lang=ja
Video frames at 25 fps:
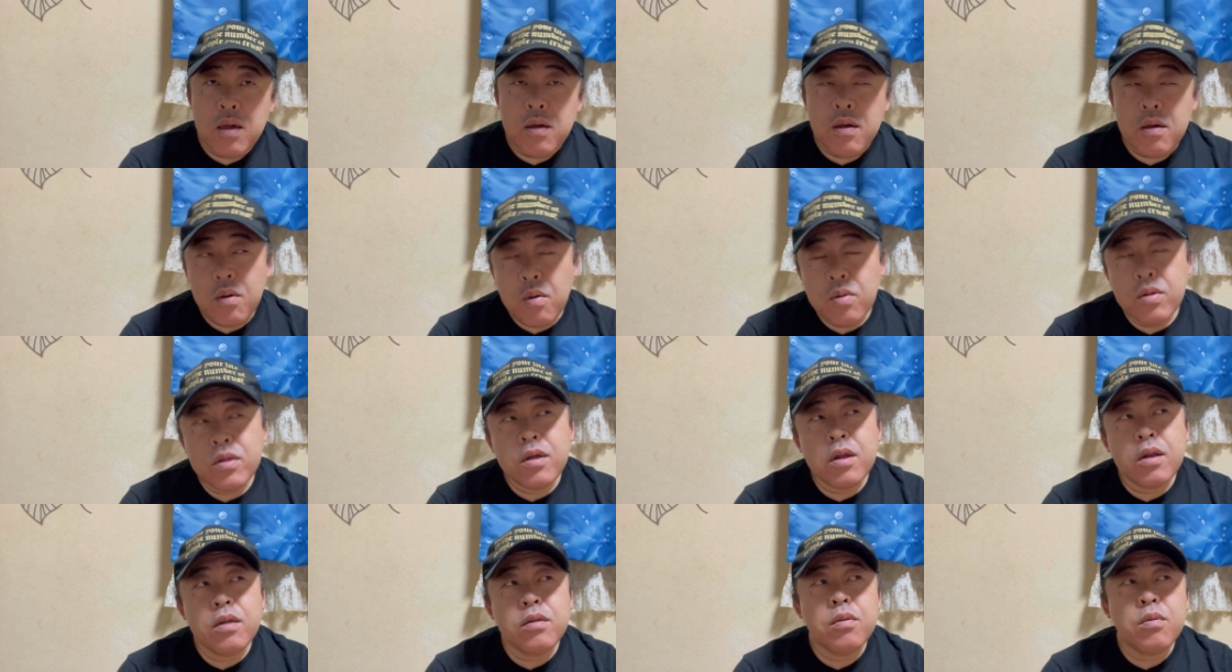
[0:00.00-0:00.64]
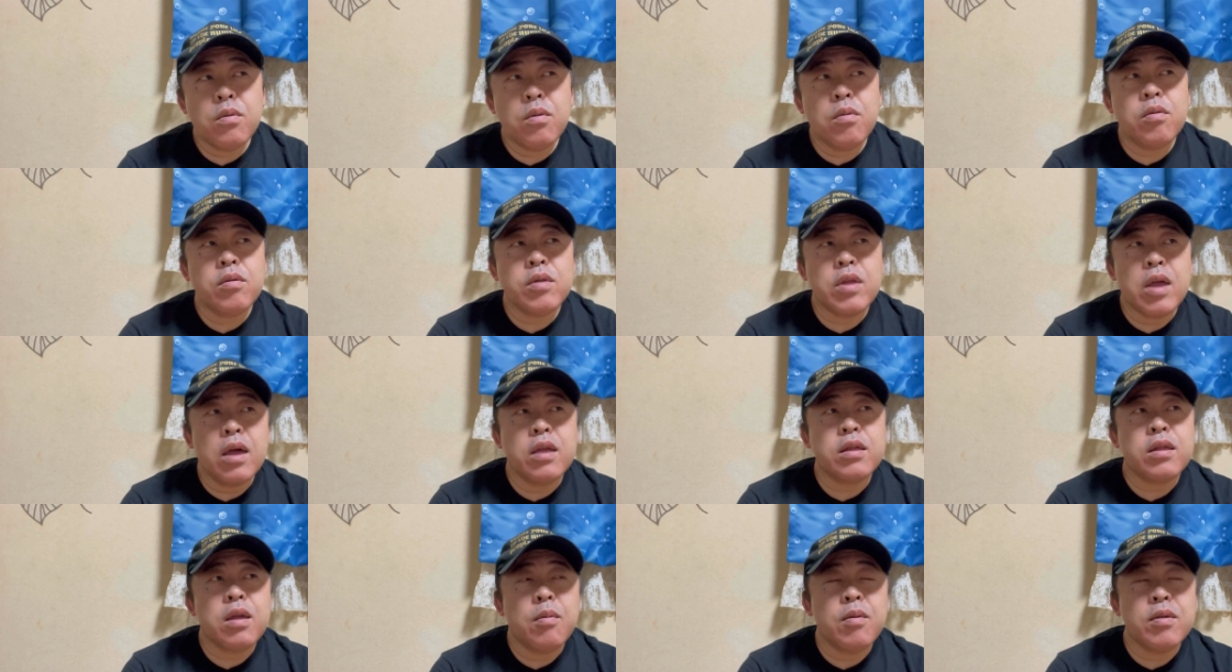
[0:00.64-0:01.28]
こちらの方を
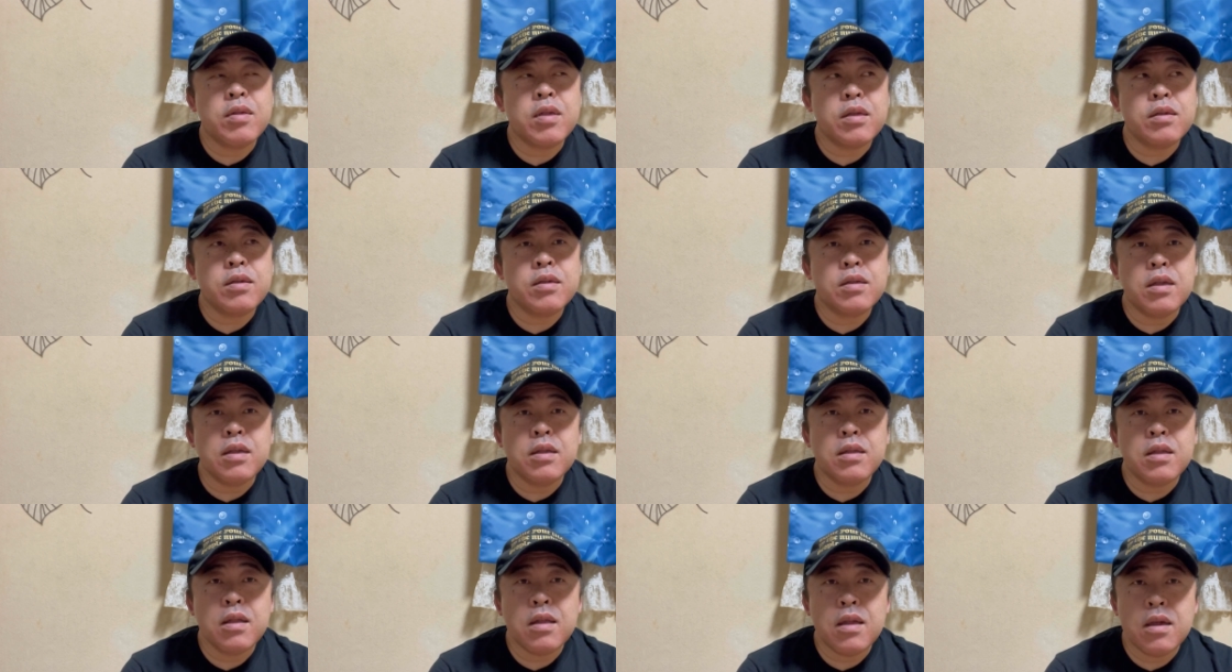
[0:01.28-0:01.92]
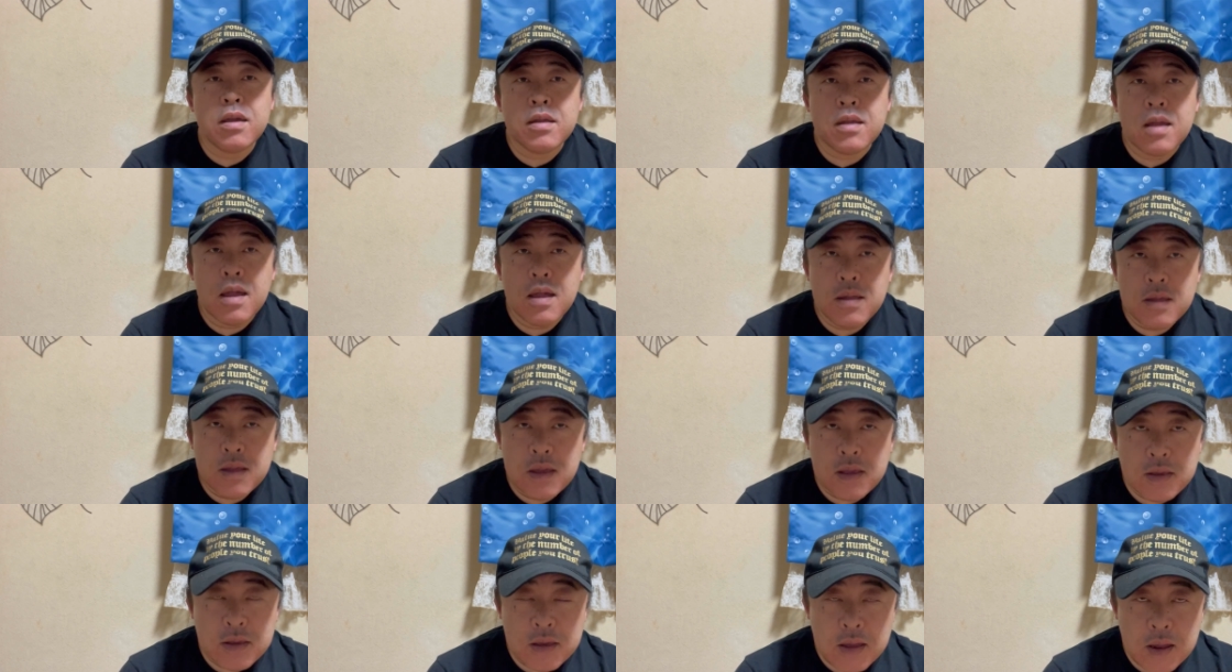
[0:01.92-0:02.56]
ね、食べさせていただいたん
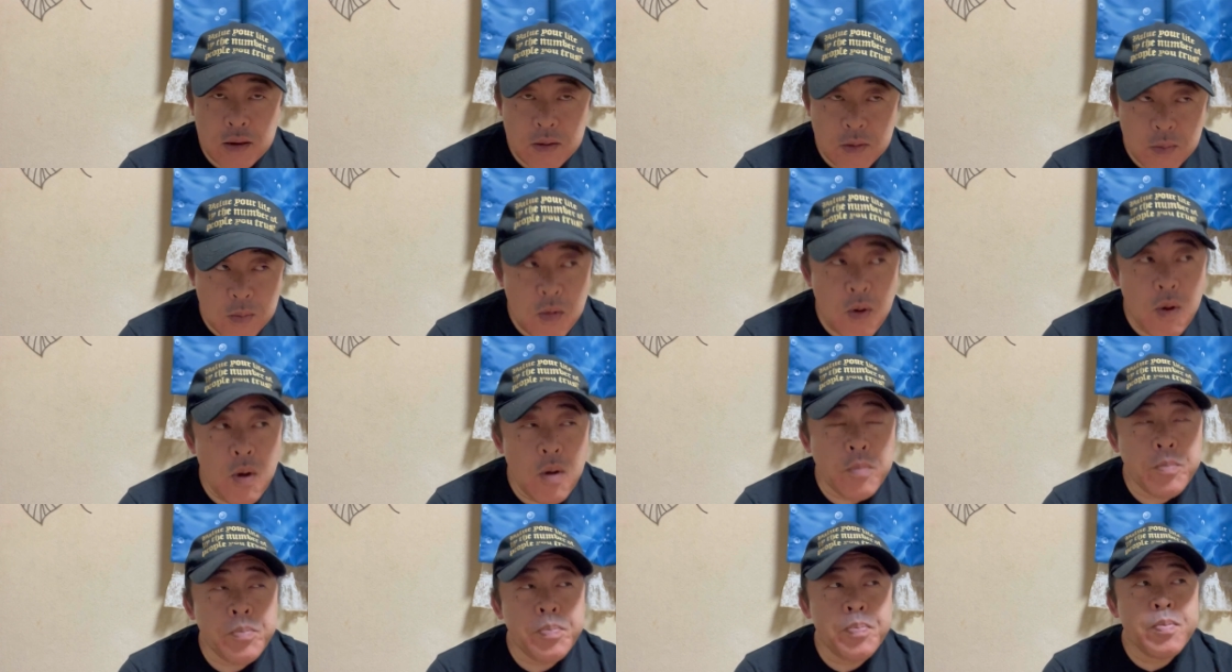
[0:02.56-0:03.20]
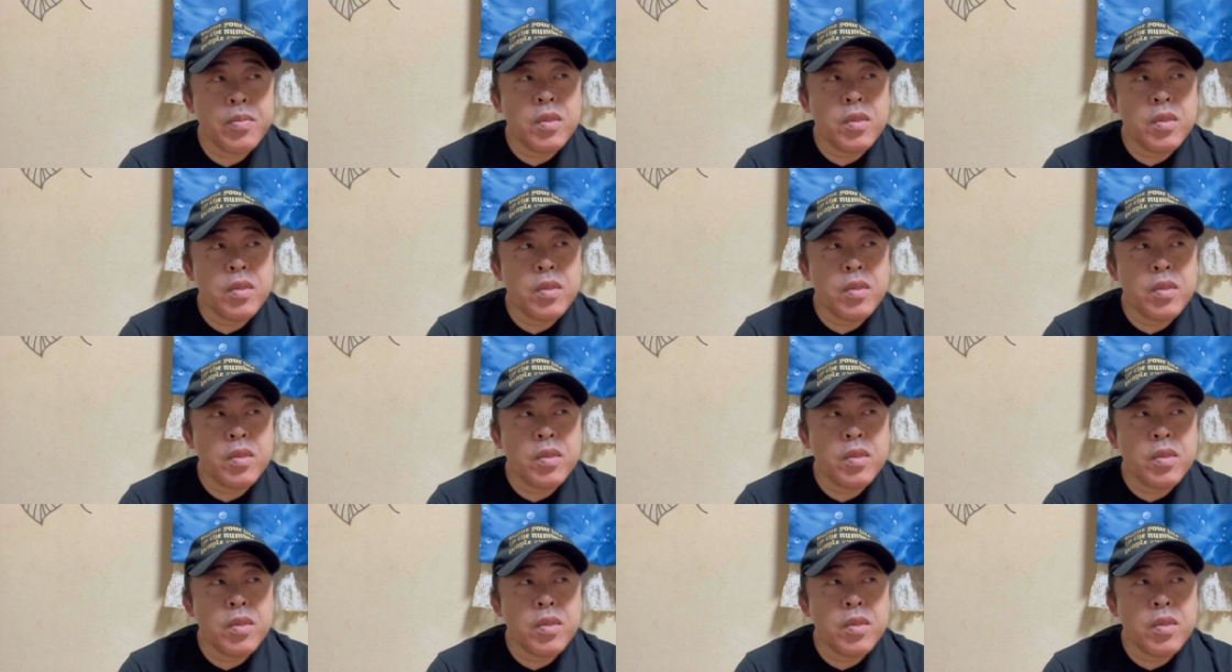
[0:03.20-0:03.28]
ですけれども、